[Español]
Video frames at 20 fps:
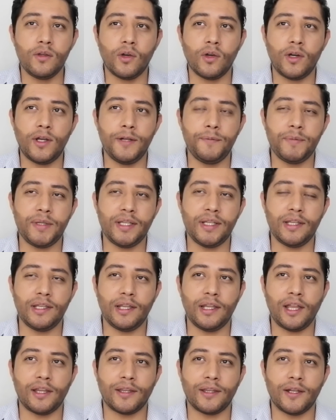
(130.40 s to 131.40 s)
yo en
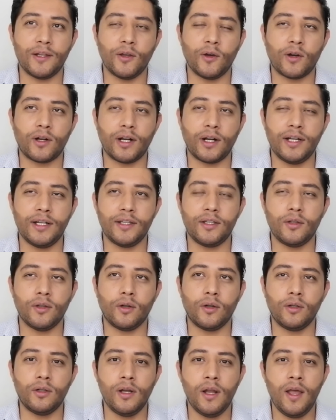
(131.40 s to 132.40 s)
mi anterior
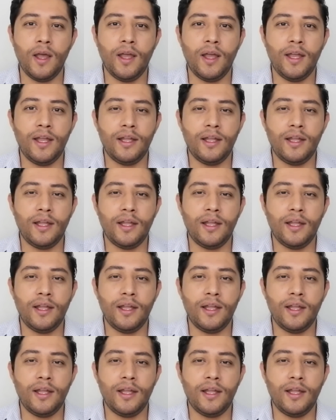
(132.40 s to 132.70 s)
religión,